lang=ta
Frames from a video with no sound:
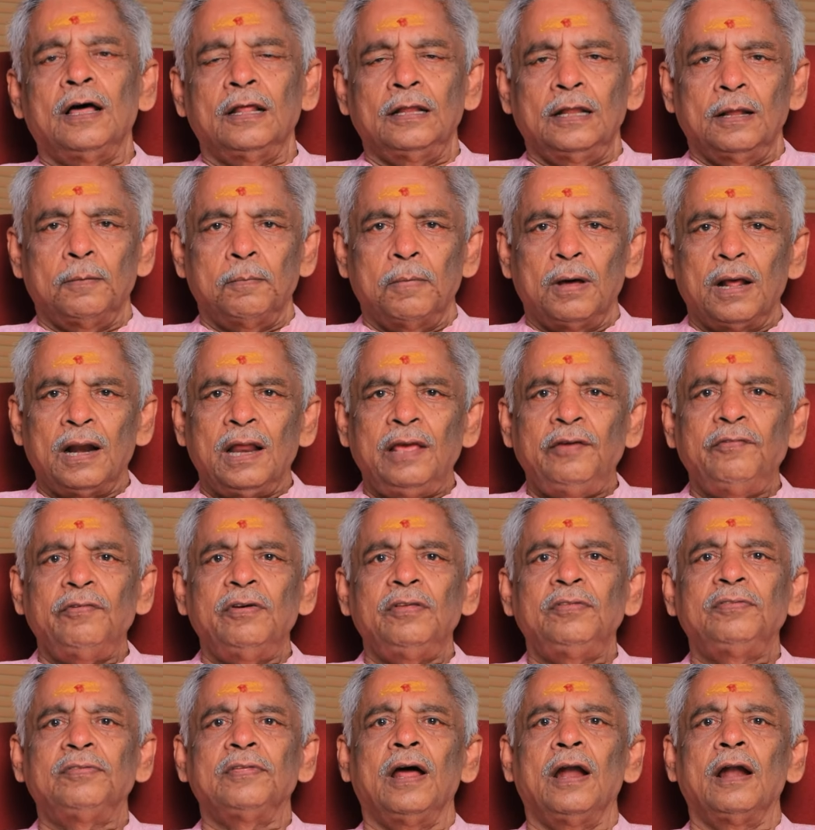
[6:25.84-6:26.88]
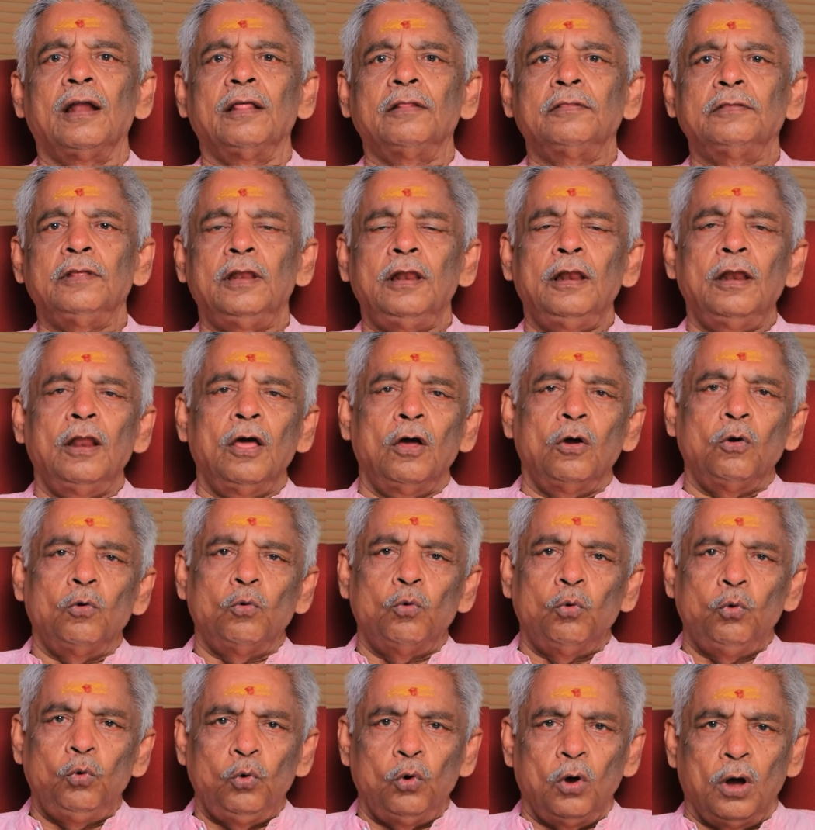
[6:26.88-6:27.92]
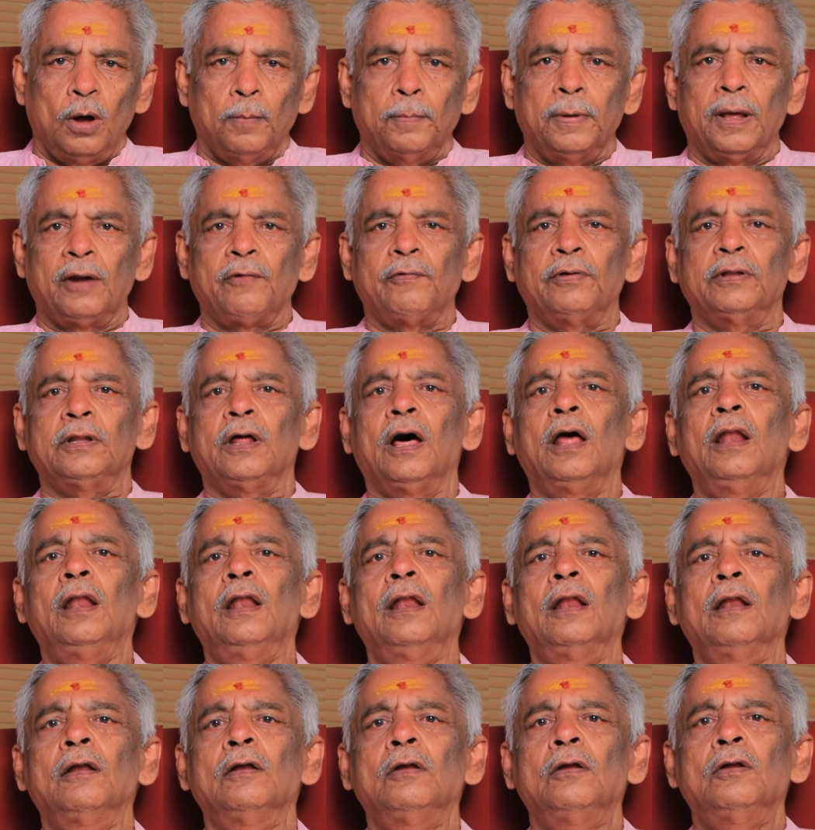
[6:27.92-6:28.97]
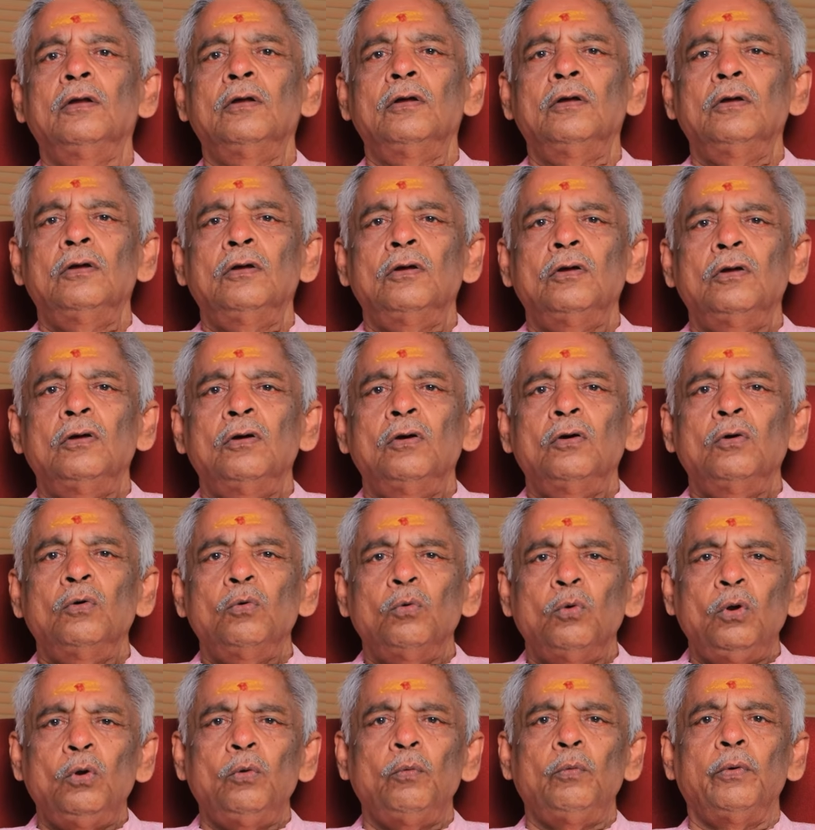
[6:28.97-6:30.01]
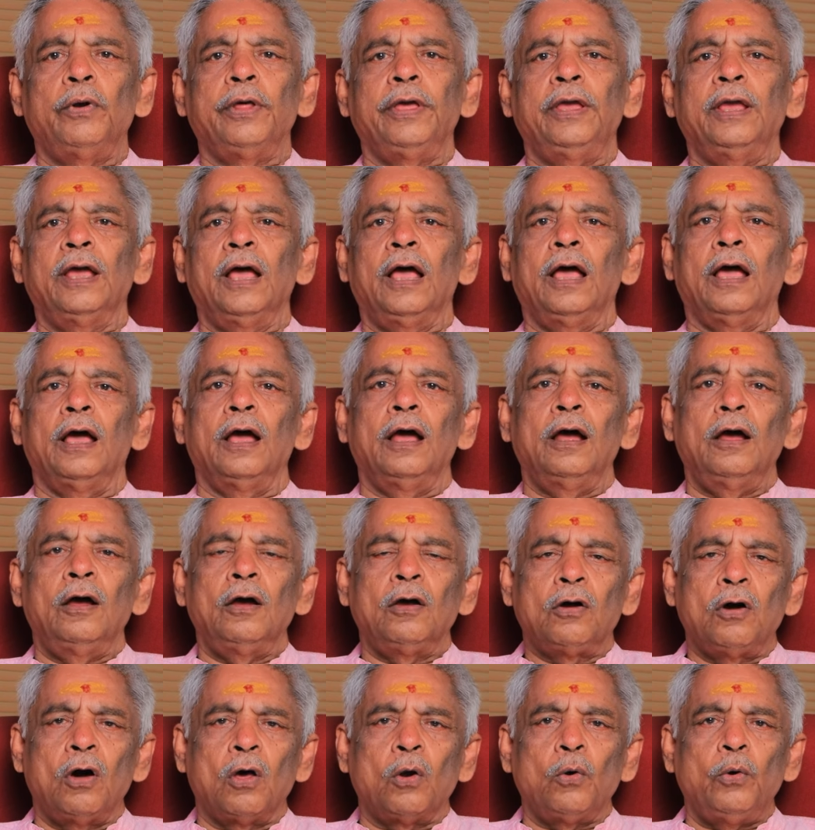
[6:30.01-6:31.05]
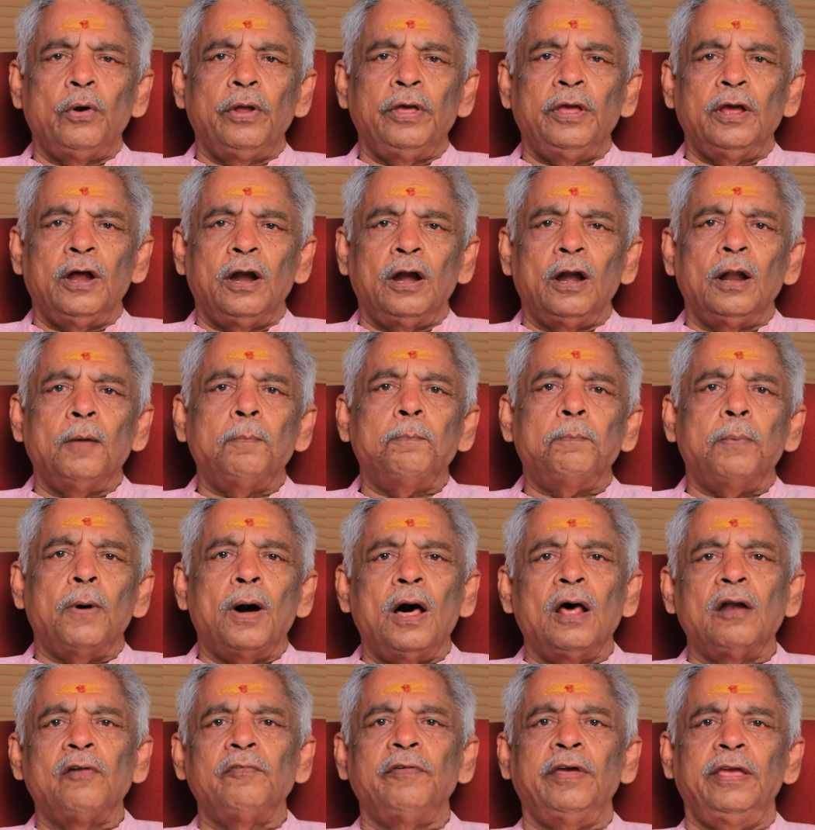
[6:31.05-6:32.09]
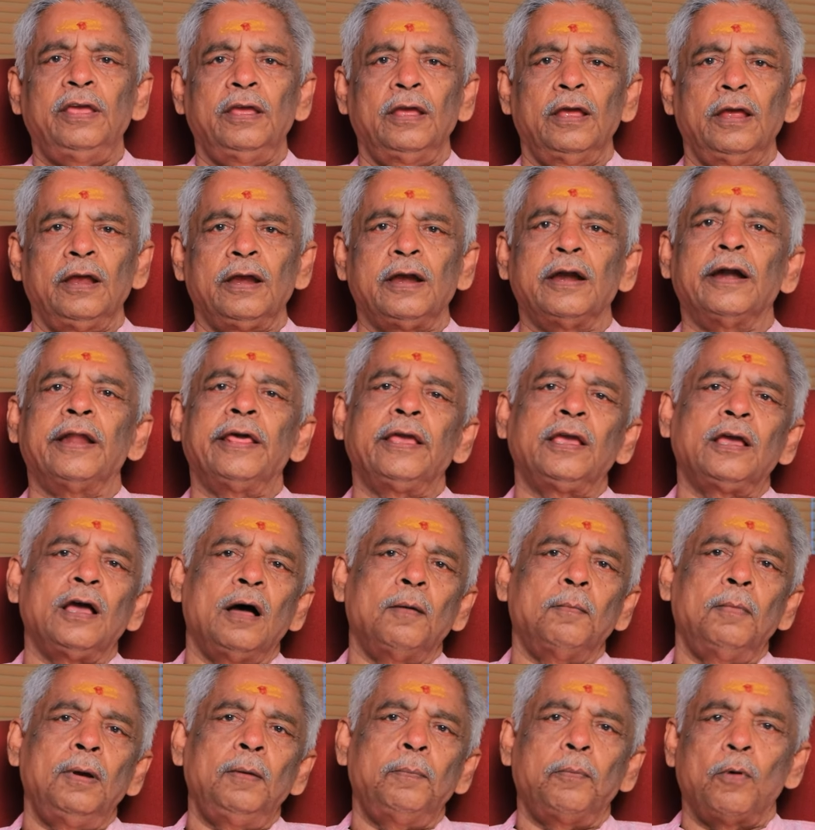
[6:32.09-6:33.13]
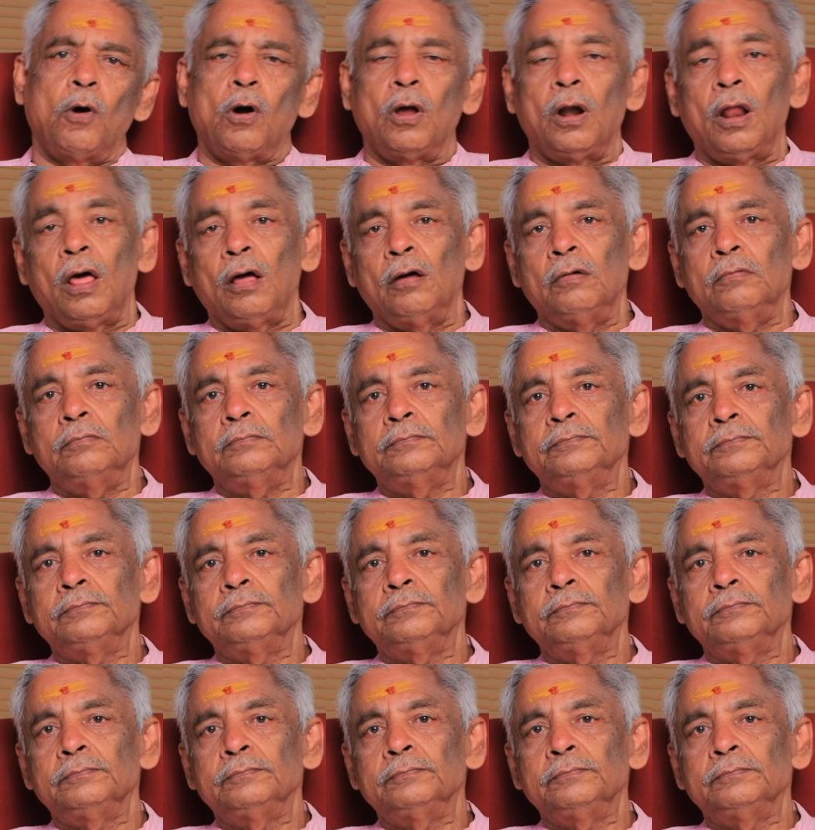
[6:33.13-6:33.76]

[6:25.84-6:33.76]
அந்த மறைவு ஸ்தானத்தில் குரு அமர்வதால் குருவுடைய கருணையான பார்வை கிடைக்காமல் போகலாம்